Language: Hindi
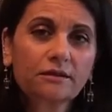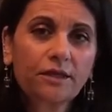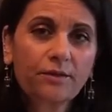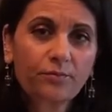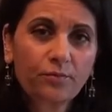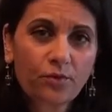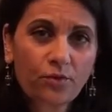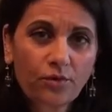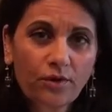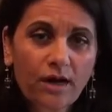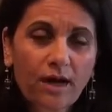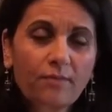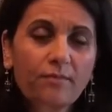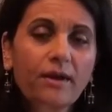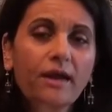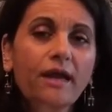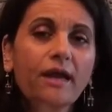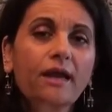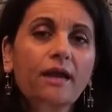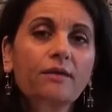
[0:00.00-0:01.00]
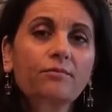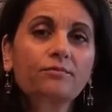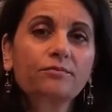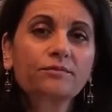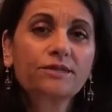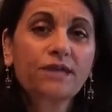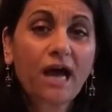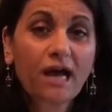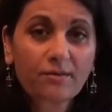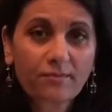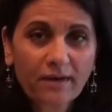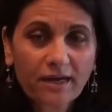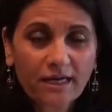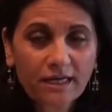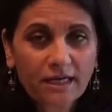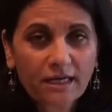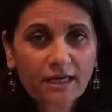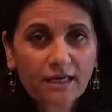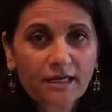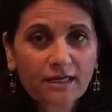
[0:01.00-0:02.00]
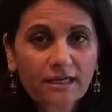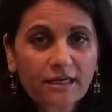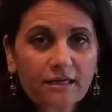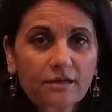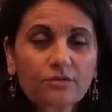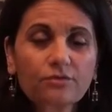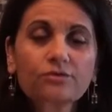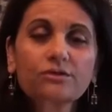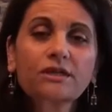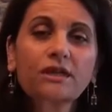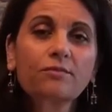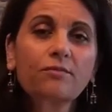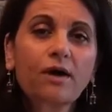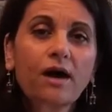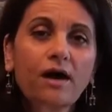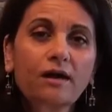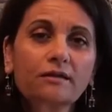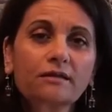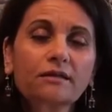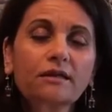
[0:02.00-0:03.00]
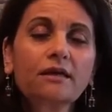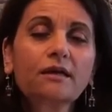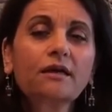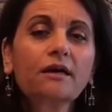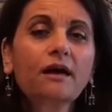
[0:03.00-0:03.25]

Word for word: ये प्रोग्राम है चार महीने के लिए उसके बाद